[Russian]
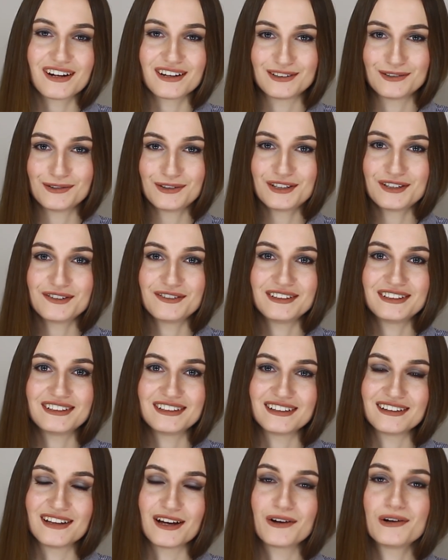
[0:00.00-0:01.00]

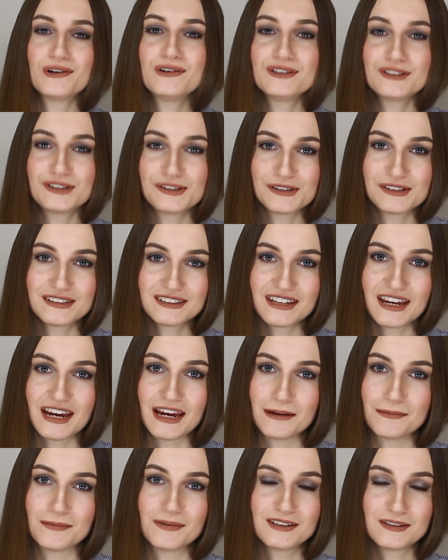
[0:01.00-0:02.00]
разучиваете глагол to
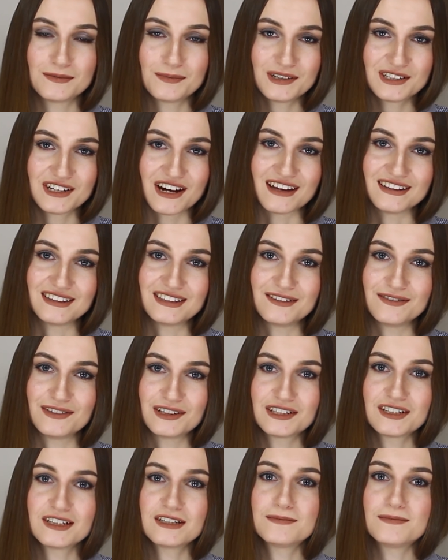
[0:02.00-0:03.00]
escape – сбежать,
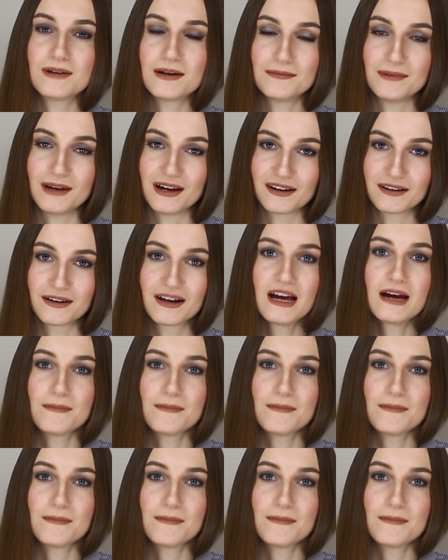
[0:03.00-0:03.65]
совершить побег.